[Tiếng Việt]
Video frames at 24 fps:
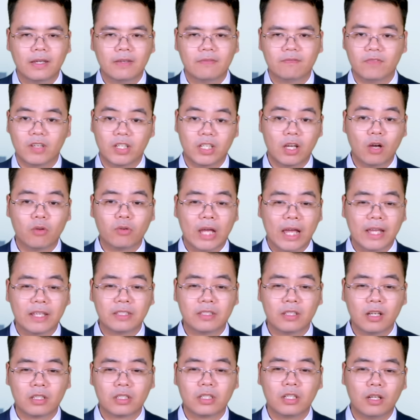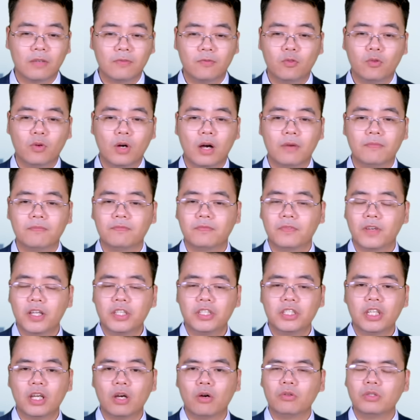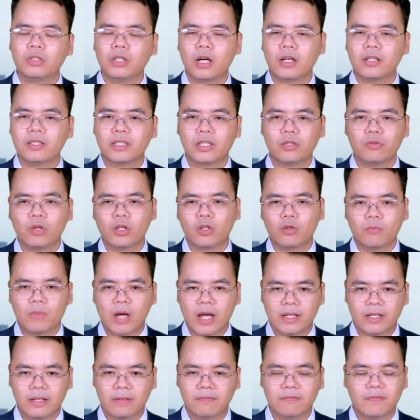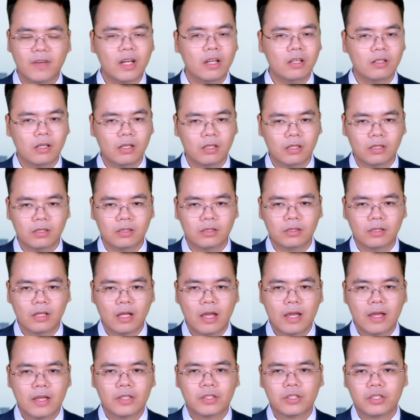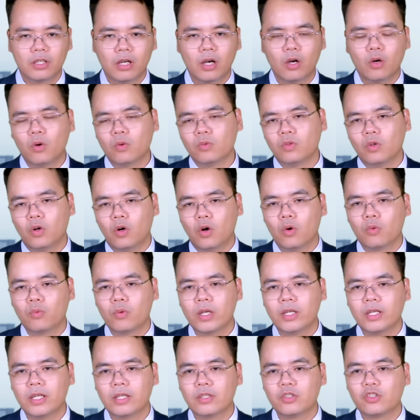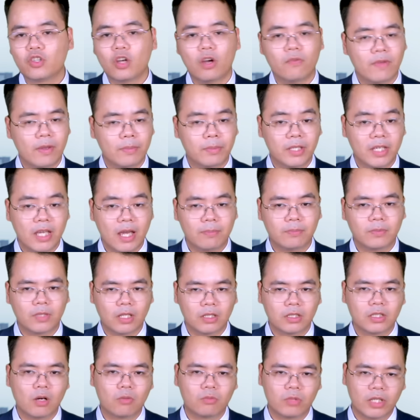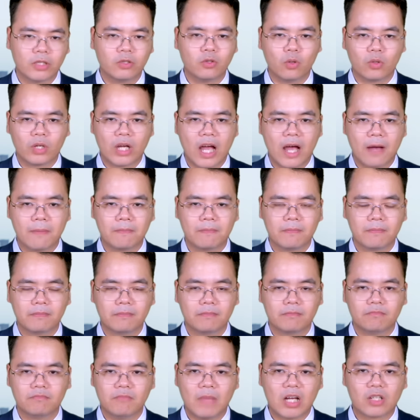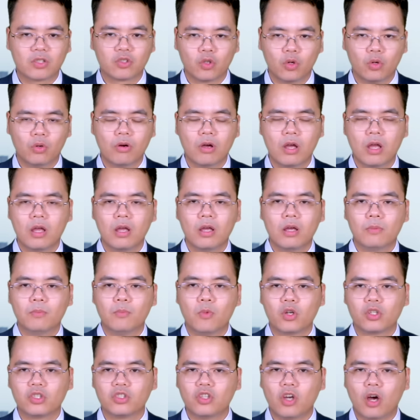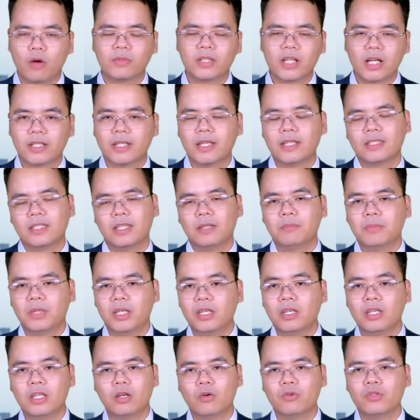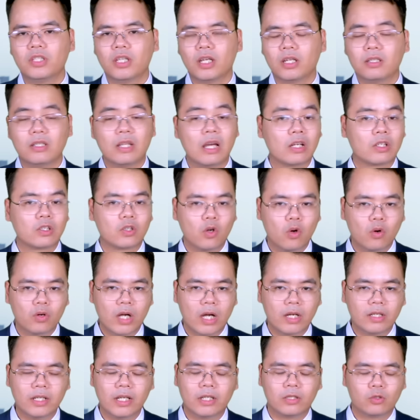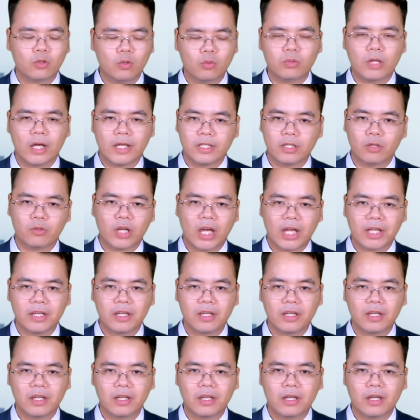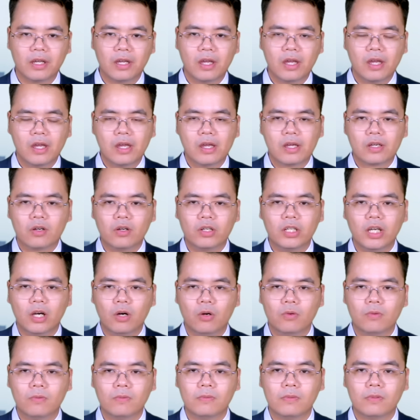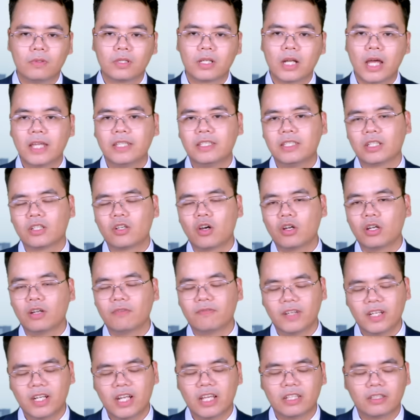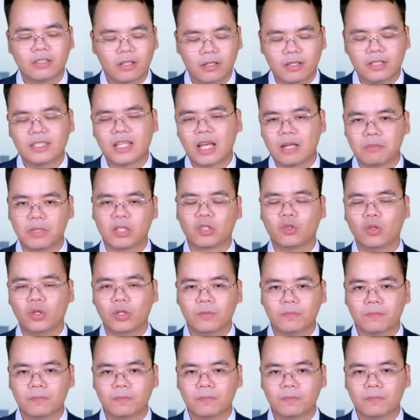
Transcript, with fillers: Và điều này dường như là phù hợp với chiều hướng chính quyền ông Biden vẫn lưỡng lự, chưa ủng hộ quyết định cho phép Kyiv tấn công lãnh thổ Nga. Mặc dù một nhóm các nghị sĩ Mỹ hiếu chiến đang cố gắng để thúc đẩy điều này. Có điều, đây chỉ còn là vấn đề thời gian mà thôi.